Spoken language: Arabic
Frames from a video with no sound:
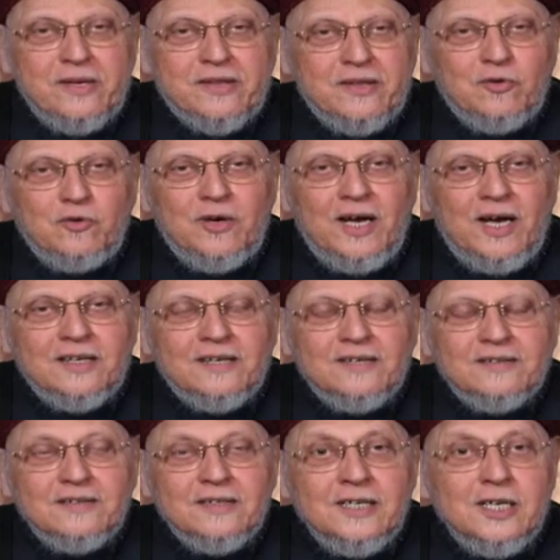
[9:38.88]
المثل الاعلى
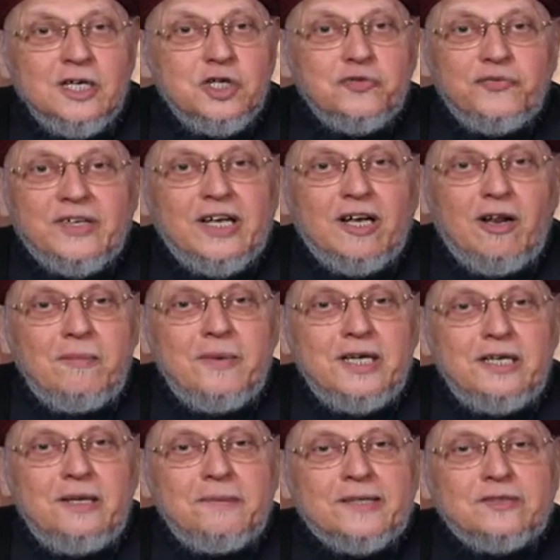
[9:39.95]
شوف
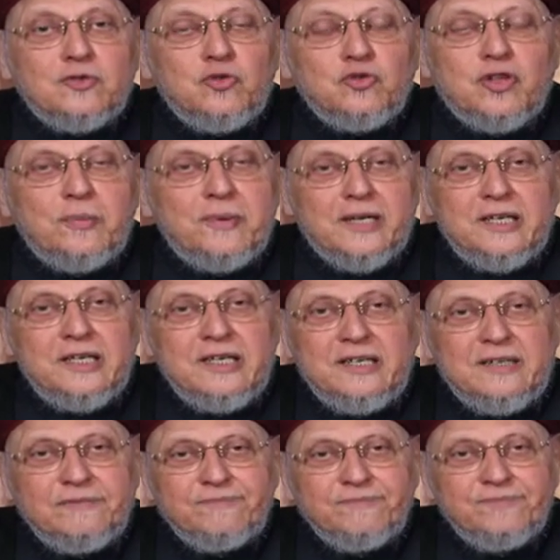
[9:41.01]
الكرامه هنا بقى تعتبر
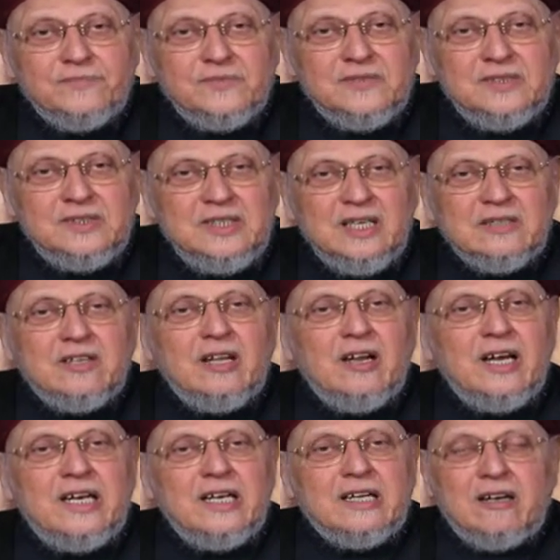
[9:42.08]
ايه يا
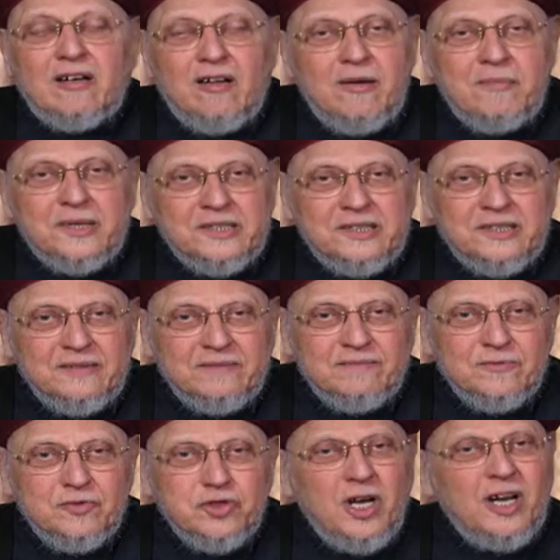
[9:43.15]
ترى ايه الكرامه دي
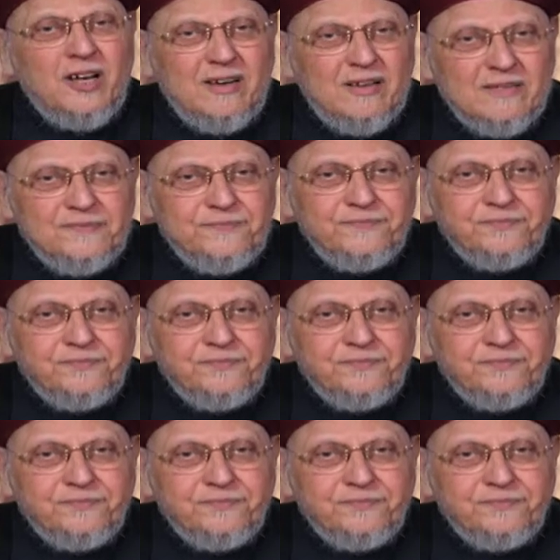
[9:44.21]
شجر